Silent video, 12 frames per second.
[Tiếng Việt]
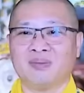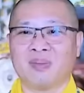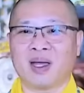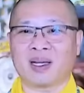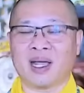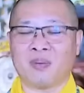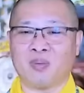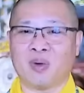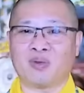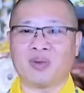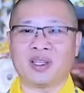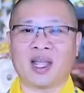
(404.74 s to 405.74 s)
Mà gặp
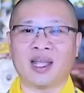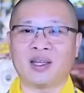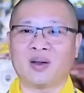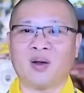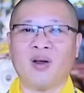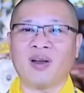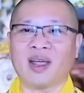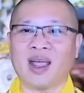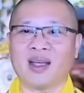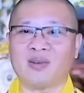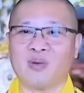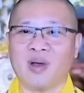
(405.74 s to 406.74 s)
một vị thầy khó
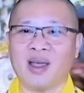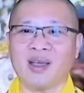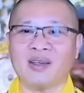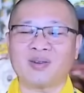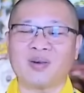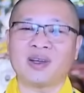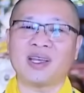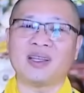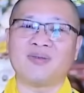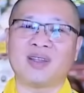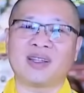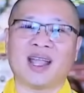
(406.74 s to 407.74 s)
khăn quá, có
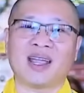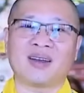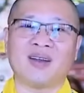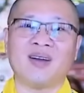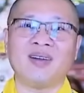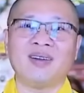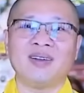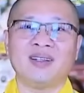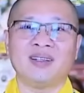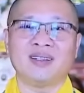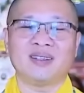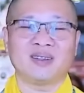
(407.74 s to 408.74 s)
khi vị thầy đó
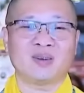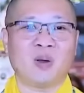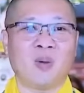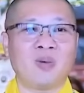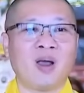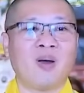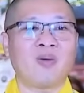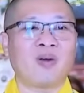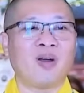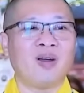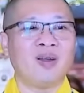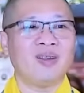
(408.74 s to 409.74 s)
cũng không
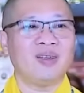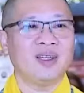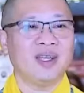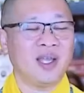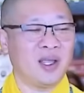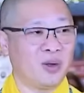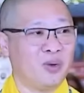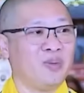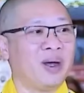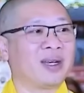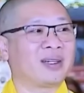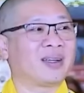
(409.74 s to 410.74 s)
có hiểu
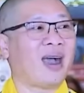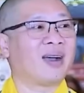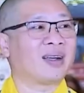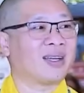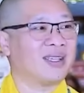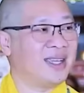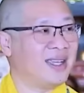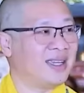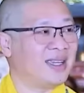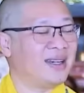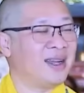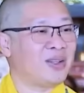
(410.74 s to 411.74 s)
mình cần cái
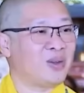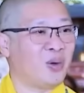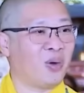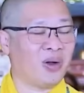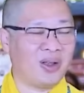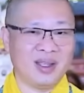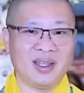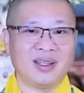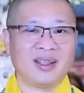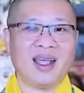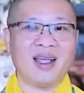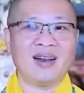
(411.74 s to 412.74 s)
gì khi đến chùa,
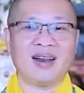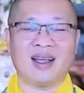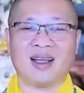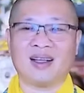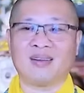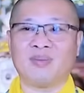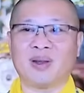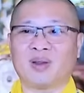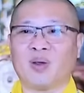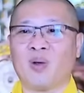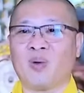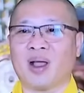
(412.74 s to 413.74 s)
thế là mình
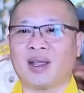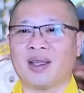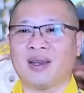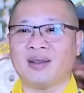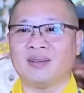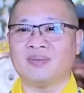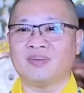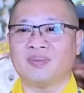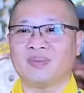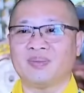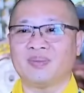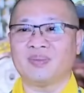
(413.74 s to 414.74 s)
có khoảng cách.
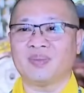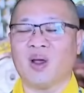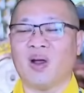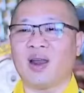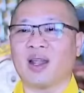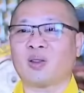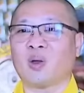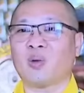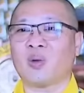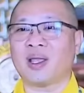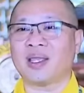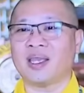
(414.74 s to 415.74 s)
Đó là
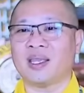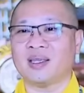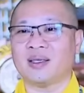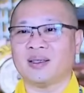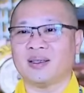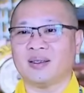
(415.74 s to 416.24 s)
thói quen gì?